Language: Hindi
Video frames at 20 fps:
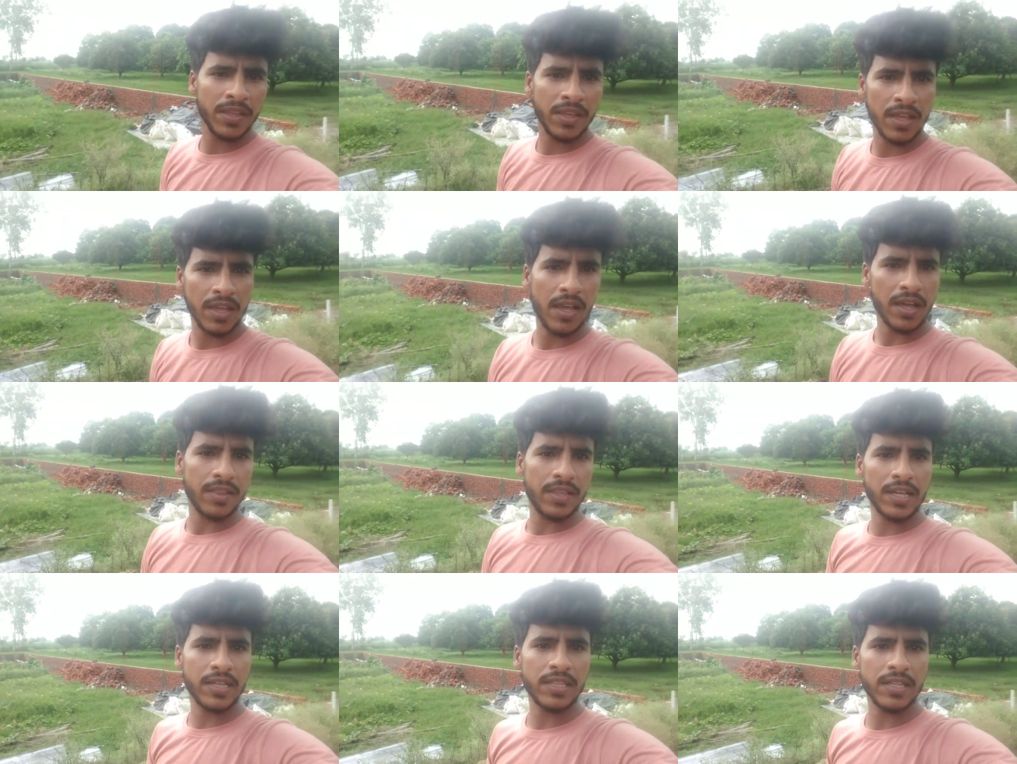
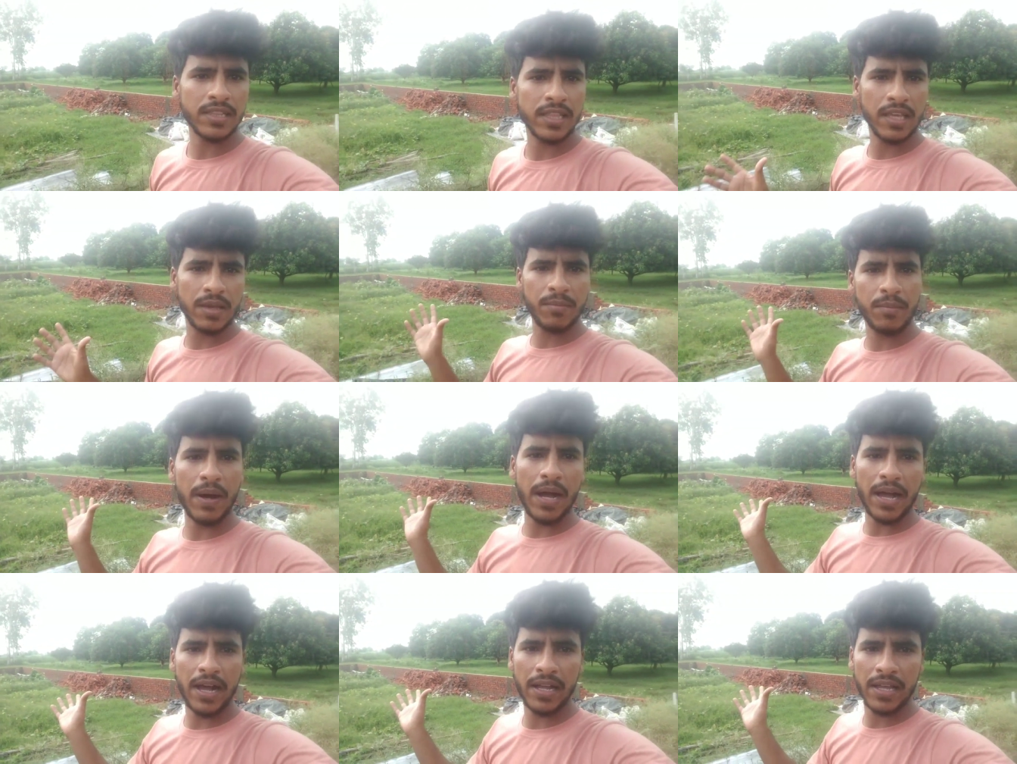देख सकते हैं
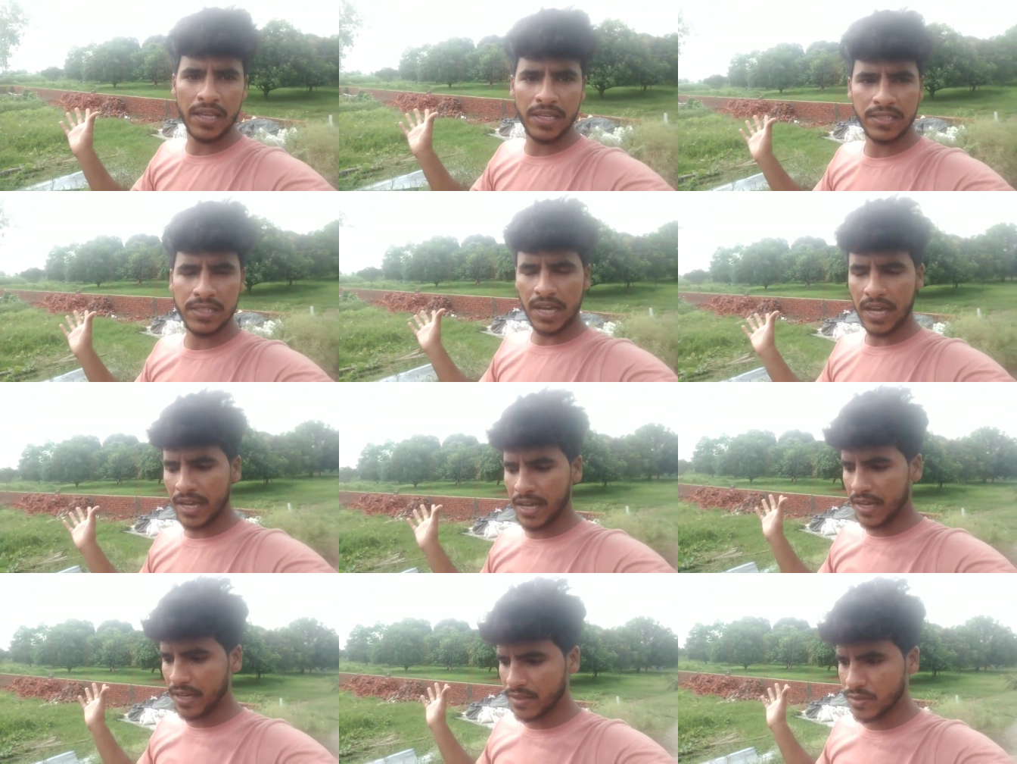बागीचा
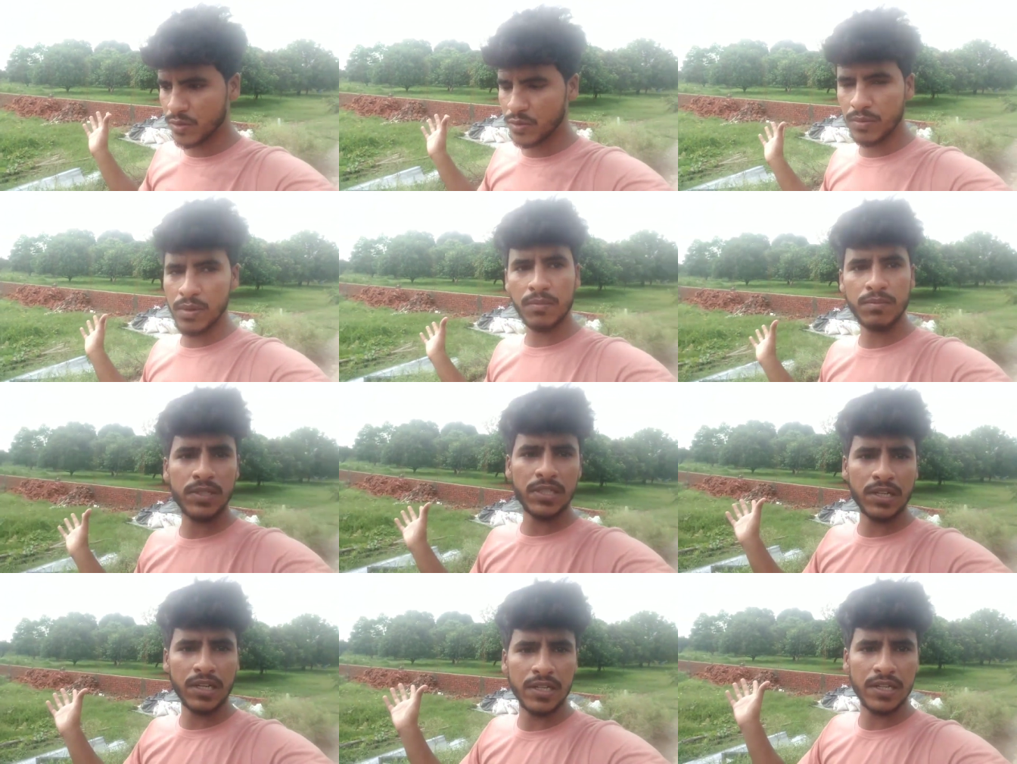है शुभम
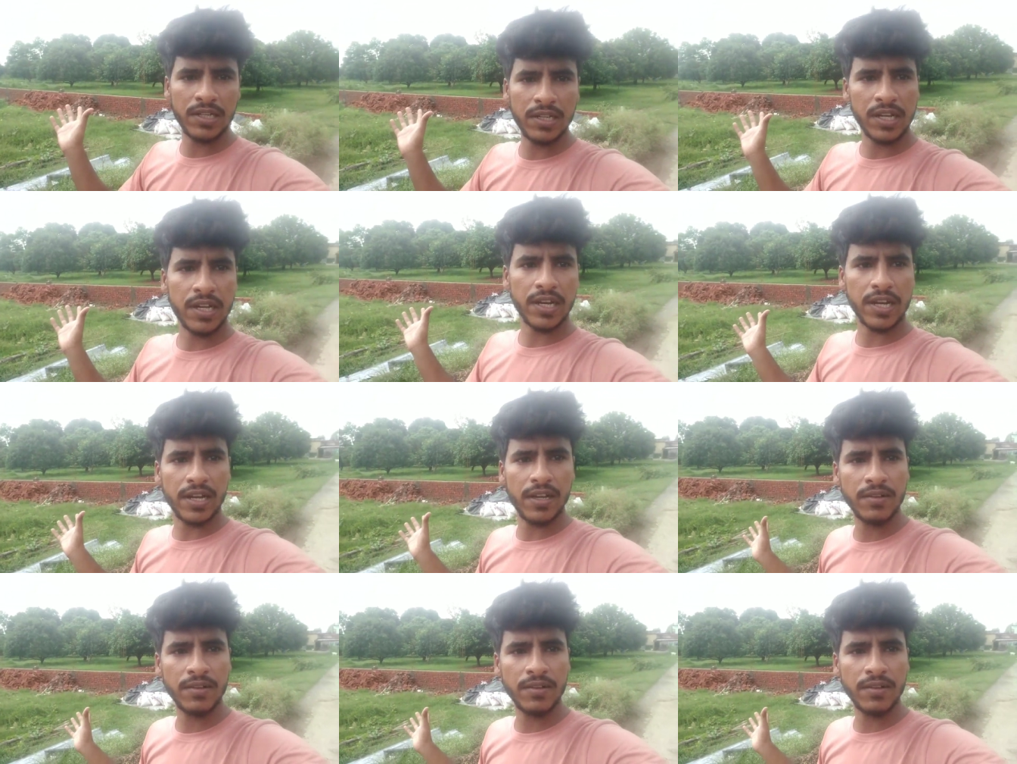चिकन डिनर का